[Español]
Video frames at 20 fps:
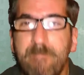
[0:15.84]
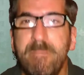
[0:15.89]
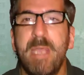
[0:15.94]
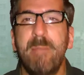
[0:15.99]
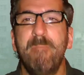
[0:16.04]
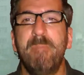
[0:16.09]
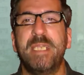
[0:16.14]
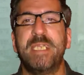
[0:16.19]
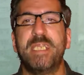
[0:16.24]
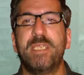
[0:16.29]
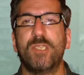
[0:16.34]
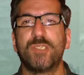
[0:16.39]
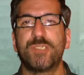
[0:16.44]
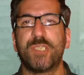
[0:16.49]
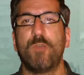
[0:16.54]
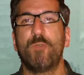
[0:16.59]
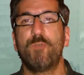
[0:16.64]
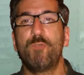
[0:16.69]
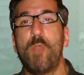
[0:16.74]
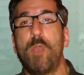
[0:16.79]
Bienvenidos
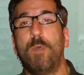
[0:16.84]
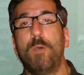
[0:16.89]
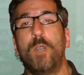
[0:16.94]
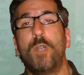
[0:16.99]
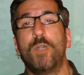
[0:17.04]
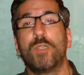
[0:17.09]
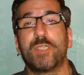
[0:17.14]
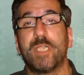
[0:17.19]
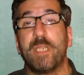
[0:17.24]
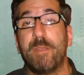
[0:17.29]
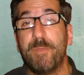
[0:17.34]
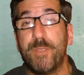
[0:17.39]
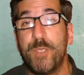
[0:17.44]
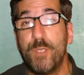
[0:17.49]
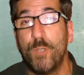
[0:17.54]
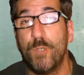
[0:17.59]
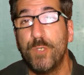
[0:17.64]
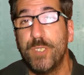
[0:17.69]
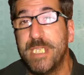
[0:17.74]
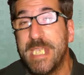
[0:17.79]
a un nuevo
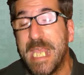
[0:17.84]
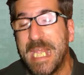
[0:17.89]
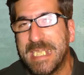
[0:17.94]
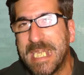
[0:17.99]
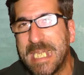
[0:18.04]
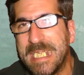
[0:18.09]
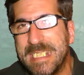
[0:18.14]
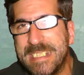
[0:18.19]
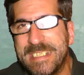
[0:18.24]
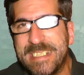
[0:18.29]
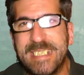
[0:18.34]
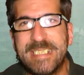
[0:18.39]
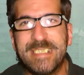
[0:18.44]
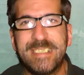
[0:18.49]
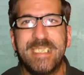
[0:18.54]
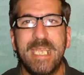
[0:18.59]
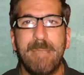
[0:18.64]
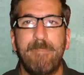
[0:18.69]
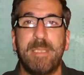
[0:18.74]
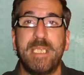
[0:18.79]
review y análisis
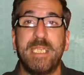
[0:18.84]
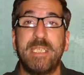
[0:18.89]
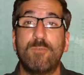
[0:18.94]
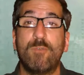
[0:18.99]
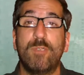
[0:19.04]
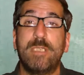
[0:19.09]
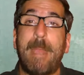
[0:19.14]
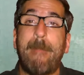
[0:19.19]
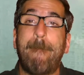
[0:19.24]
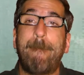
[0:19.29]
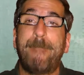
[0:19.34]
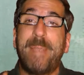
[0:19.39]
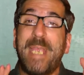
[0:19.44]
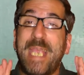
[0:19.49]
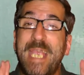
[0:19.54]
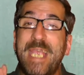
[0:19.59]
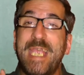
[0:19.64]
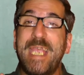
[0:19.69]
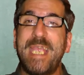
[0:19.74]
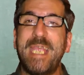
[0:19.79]
de película,
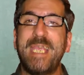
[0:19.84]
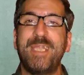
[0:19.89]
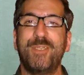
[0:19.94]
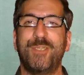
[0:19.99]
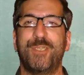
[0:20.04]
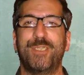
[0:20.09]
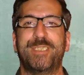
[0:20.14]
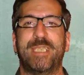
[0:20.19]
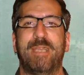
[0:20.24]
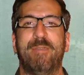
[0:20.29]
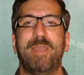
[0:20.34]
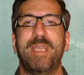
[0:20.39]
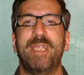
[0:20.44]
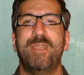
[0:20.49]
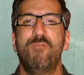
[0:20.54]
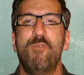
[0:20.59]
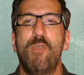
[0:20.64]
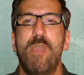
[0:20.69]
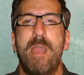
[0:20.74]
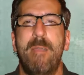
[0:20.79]
pero esta vez
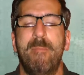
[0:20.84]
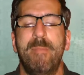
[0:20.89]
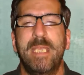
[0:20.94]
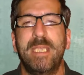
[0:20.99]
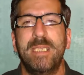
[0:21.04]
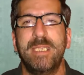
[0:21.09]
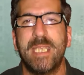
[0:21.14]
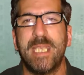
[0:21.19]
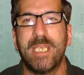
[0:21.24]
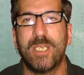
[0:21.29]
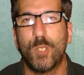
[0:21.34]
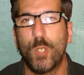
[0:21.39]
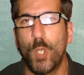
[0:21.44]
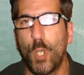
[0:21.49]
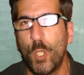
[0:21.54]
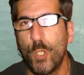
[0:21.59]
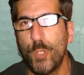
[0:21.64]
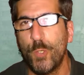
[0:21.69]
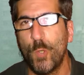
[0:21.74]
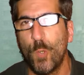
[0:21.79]
nuevamente
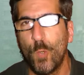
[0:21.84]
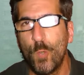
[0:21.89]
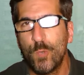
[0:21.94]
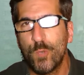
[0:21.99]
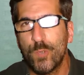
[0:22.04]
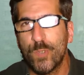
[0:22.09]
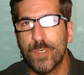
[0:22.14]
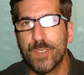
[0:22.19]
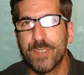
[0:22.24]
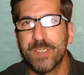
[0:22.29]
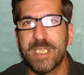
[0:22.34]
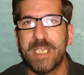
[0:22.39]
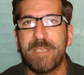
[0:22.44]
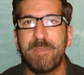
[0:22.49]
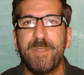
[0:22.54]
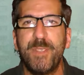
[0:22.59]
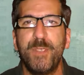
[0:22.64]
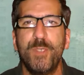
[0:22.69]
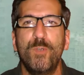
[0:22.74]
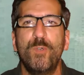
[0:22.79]
con un
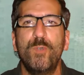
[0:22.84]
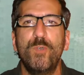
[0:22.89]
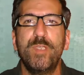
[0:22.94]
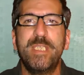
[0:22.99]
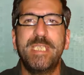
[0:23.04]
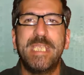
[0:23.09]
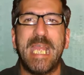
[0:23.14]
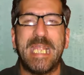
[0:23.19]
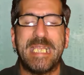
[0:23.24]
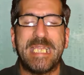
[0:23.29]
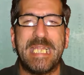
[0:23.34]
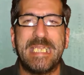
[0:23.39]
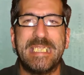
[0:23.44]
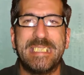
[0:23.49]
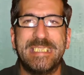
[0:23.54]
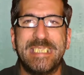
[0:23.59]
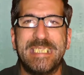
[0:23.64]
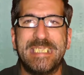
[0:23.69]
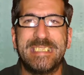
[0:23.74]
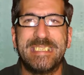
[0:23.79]
review y
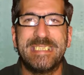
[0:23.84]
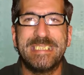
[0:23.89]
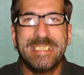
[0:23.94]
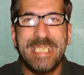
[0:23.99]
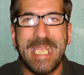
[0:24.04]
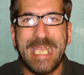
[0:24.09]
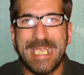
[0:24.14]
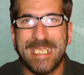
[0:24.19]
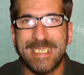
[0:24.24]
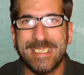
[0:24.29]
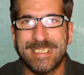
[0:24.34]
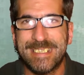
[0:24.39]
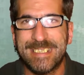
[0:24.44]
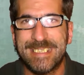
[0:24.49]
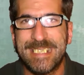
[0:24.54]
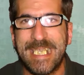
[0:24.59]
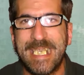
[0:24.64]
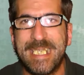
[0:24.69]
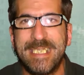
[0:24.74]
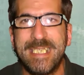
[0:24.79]
análisis de
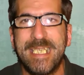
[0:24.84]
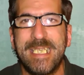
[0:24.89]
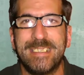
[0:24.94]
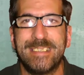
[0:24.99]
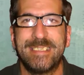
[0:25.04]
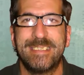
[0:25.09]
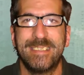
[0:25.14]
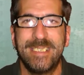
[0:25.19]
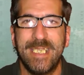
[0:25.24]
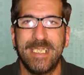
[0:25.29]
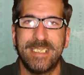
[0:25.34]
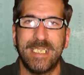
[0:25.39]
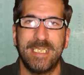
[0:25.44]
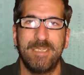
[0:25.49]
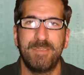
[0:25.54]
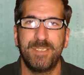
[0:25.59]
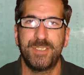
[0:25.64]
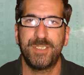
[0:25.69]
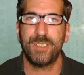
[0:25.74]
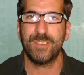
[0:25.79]
series de
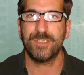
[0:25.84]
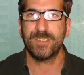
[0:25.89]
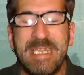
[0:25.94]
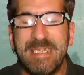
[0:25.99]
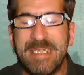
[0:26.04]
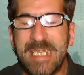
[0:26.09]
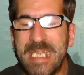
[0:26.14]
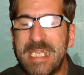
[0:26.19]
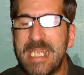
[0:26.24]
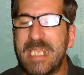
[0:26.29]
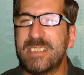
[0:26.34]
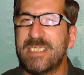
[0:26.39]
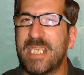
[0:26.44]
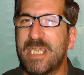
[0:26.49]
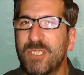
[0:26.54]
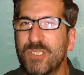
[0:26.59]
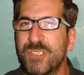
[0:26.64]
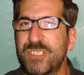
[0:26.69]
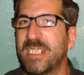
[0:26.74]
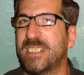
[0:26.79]
televisión. En realidad ya
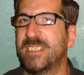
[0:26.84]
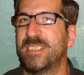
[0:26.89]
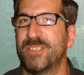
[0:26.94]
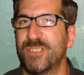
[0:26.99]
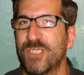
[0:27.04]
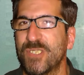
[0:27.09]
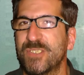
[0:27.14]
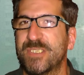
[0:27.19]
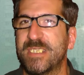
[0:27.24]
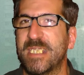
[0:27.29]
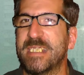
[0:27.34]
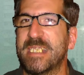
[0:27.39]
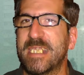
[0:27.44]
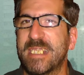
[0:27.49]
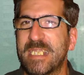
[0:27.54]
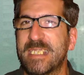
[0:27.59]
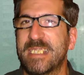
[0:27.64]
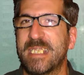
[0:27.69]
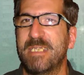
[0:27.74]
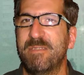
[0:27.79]
no sé si son series
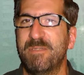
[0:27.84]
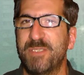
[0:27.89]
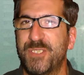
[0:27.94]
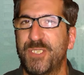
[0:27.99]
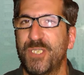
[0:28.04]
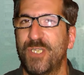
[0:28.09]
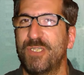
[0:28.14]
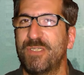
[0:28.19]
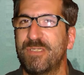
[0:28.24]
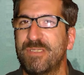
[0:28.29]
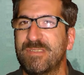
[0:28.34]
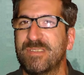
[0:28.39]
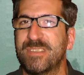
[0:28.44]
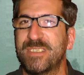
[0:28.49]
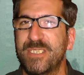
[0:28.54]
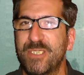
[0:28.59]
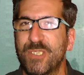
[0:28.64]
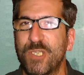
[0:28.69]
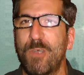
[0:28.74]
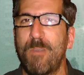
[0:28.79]
de televisión,
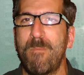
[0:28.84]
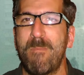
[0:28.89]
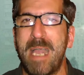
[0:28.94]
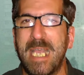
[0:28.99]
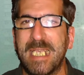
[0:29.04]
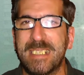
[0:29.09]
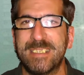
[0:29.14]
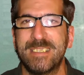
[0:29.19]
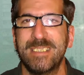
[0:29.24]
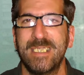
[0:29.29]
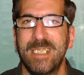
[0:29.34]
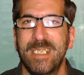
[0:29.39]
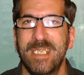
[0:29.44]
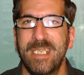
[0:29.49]
sino más